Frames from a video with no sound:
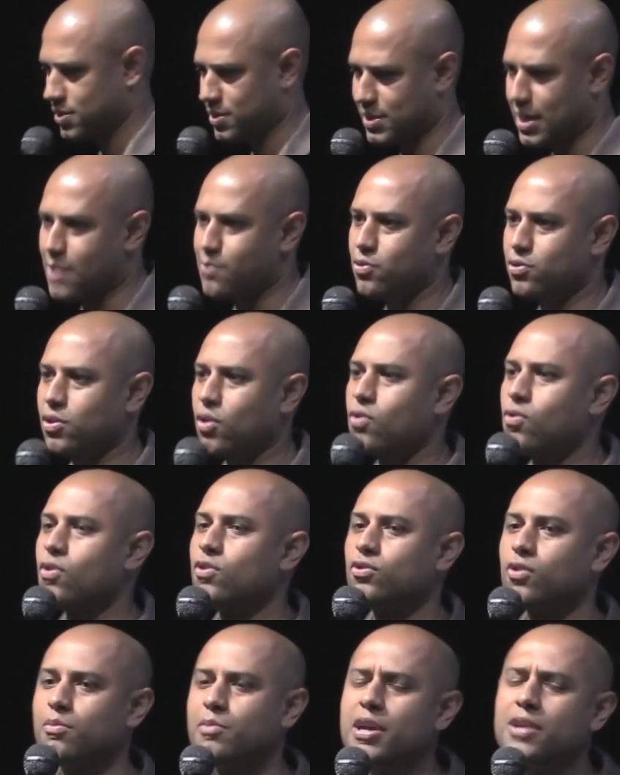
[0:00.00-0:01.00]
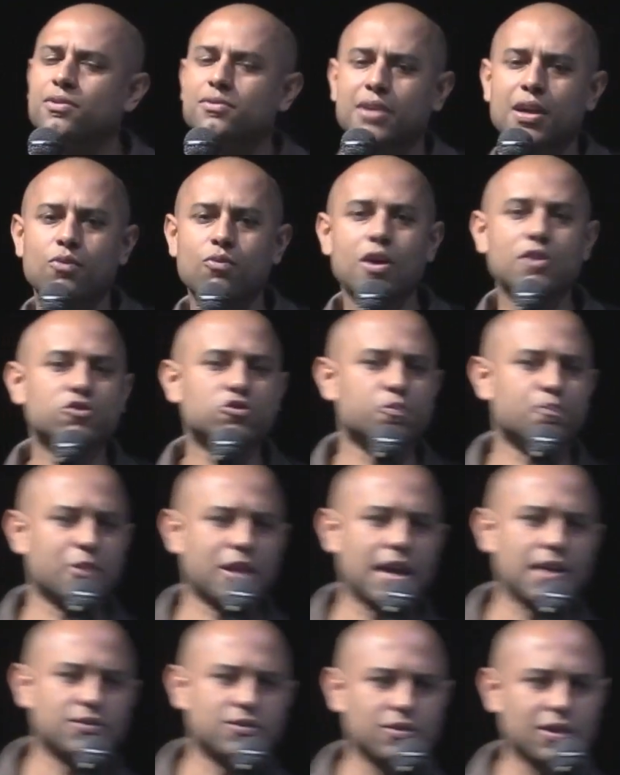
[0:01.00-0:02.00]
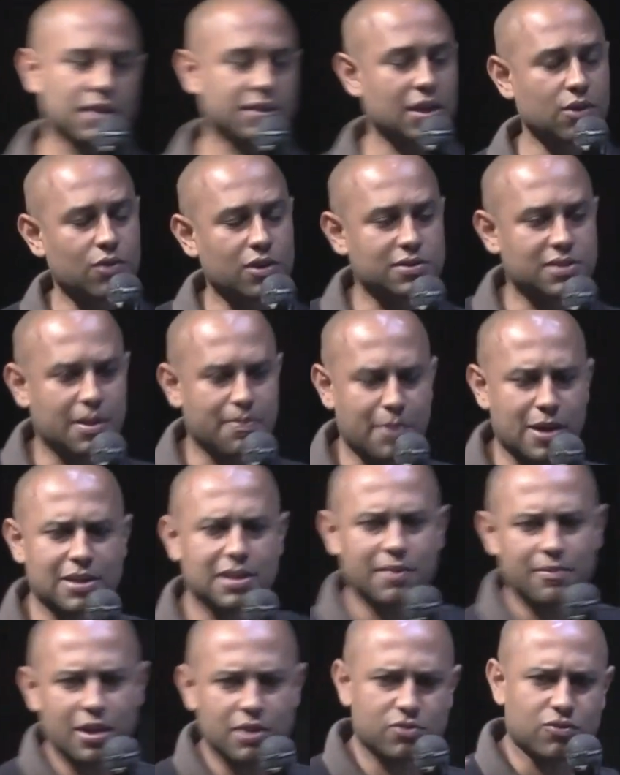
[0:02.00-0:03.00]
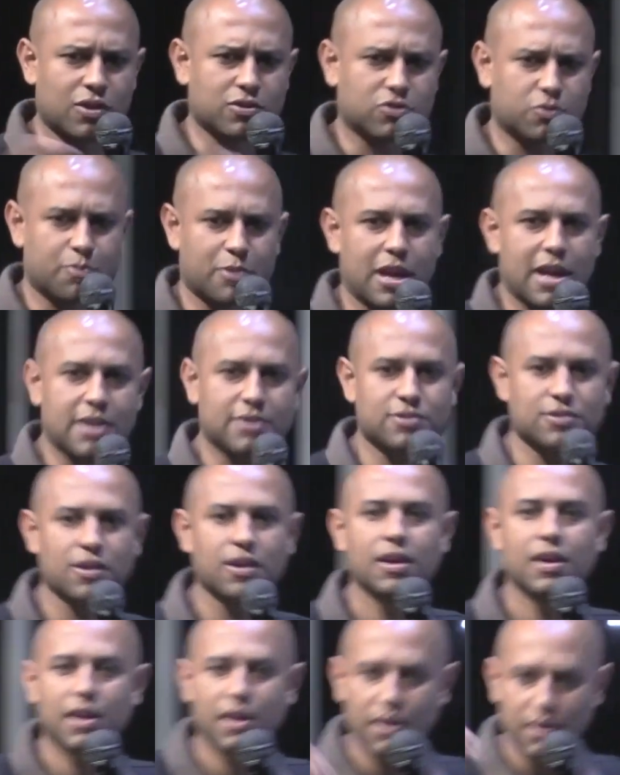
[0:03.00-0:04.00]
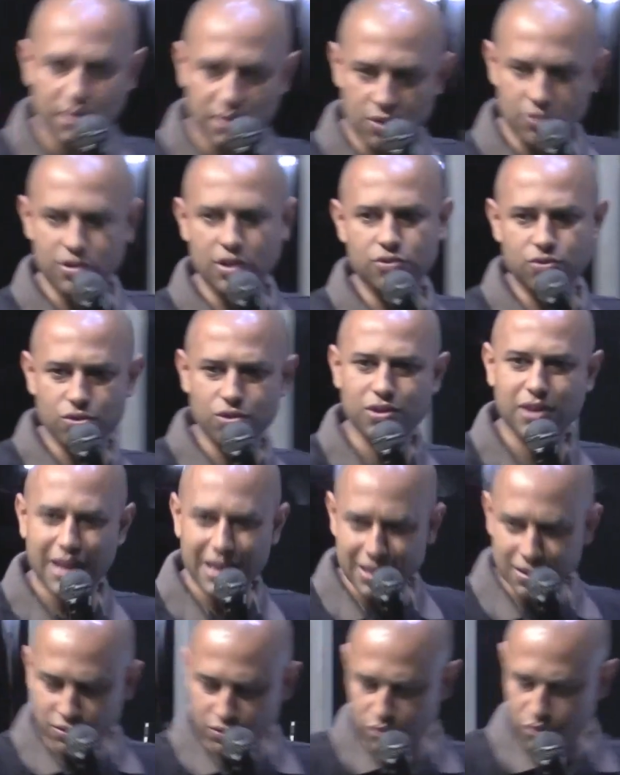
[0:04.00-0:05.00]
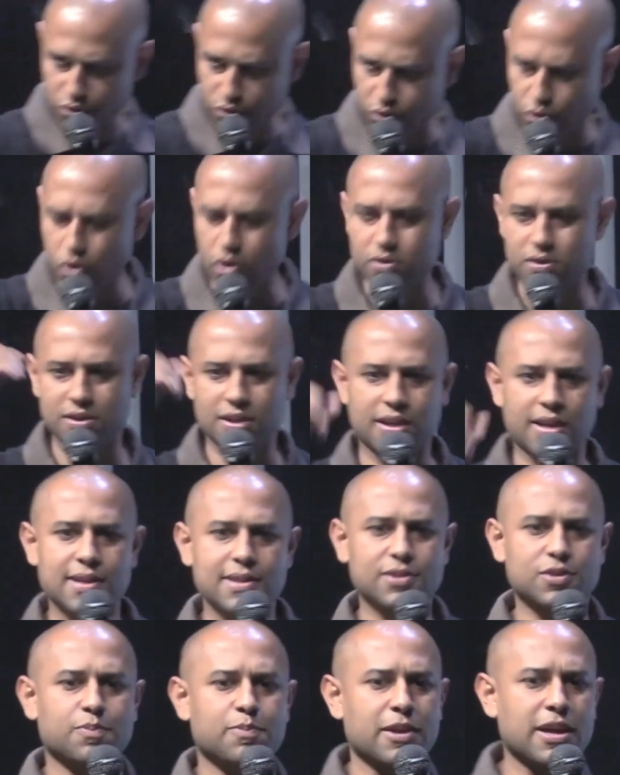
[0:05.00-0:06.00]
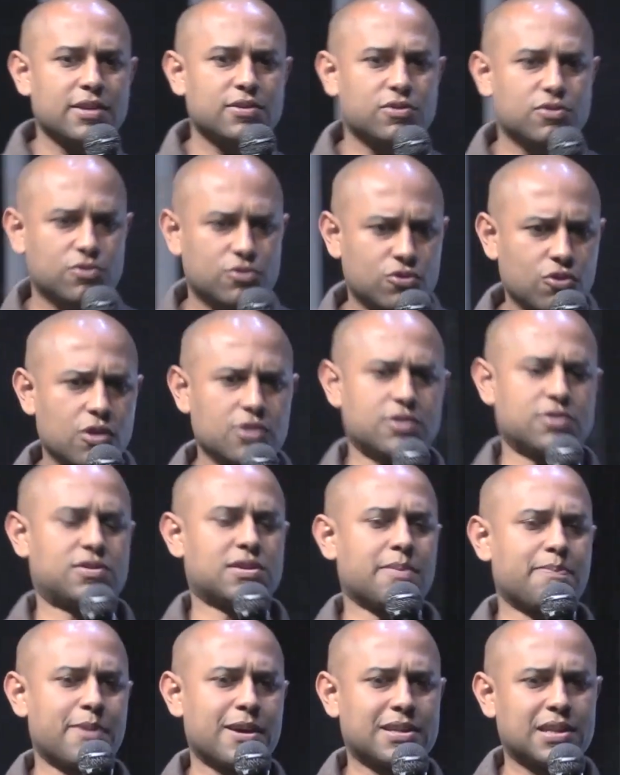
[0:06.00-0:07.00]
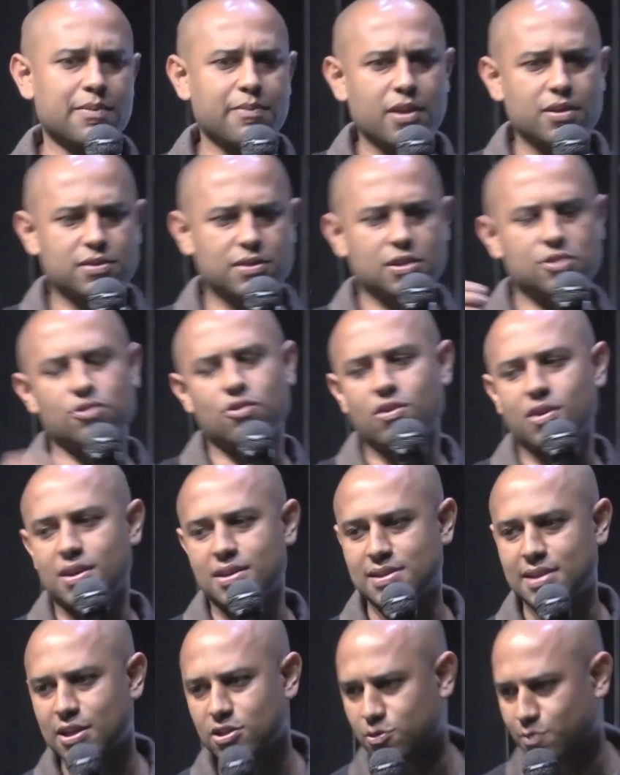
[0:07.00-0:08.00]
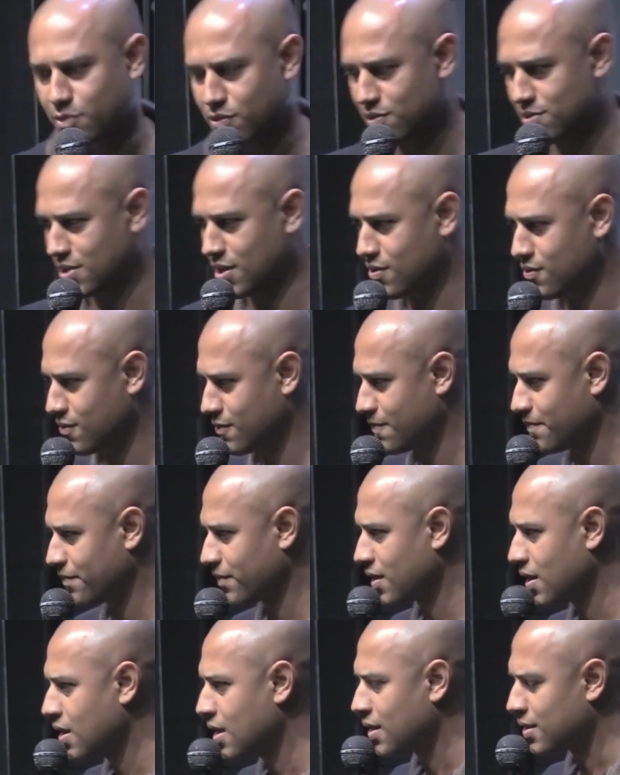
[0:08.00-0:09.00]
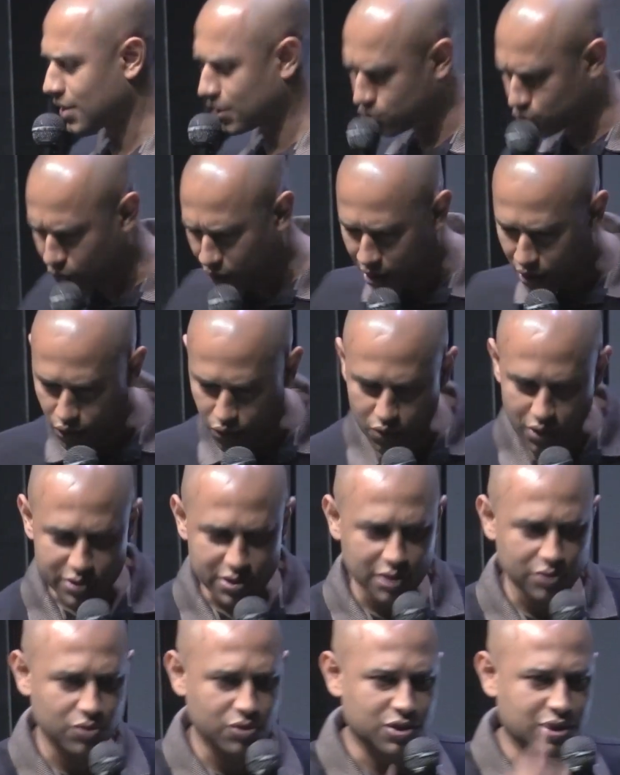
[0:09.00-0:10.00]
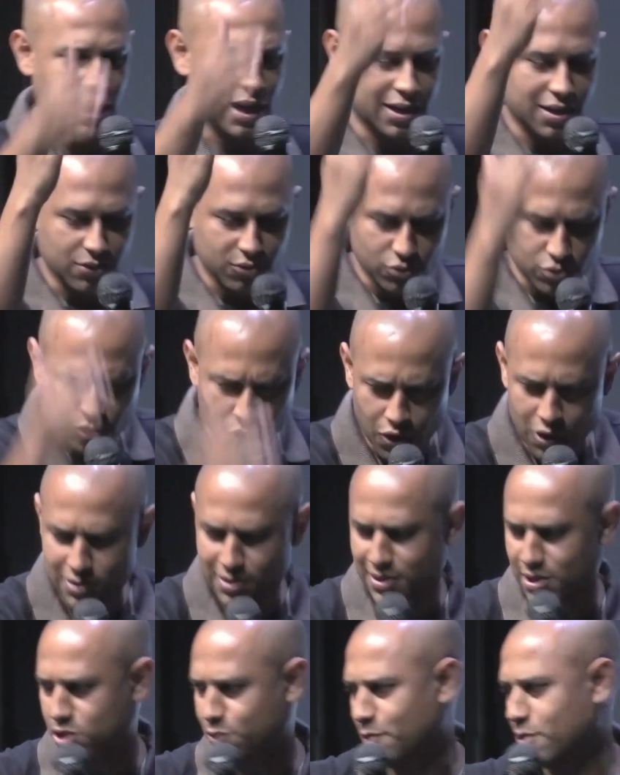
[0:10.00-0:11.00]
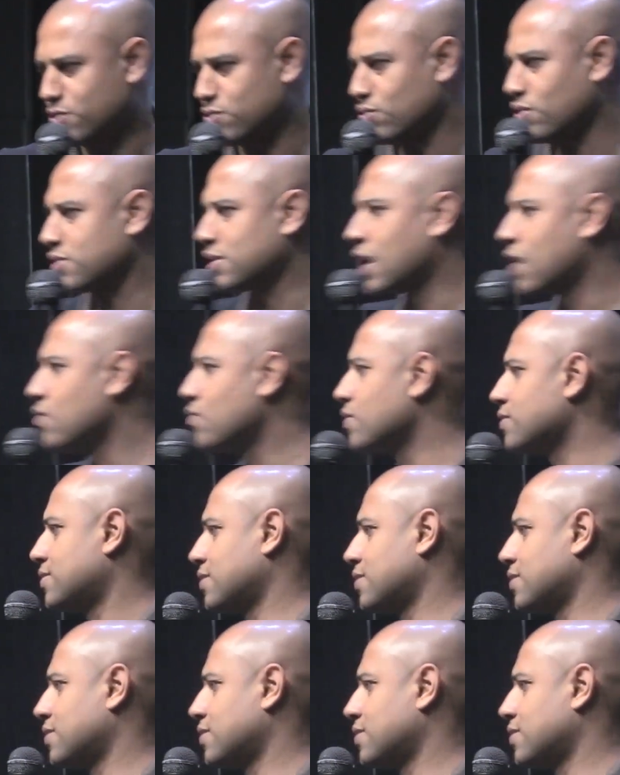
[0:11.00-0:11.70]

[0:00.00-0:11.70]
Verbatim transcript: Sabe o teu condomínio? Tem quantos prédios lá? Tem quantos apartamentos? Quantos prédios? Então Jesus quer que todos aqueles prédios, todos os apartamentos sejam alcançados pelo Senhor. Na tua rua, Jesus quer que todas as pessoas da rua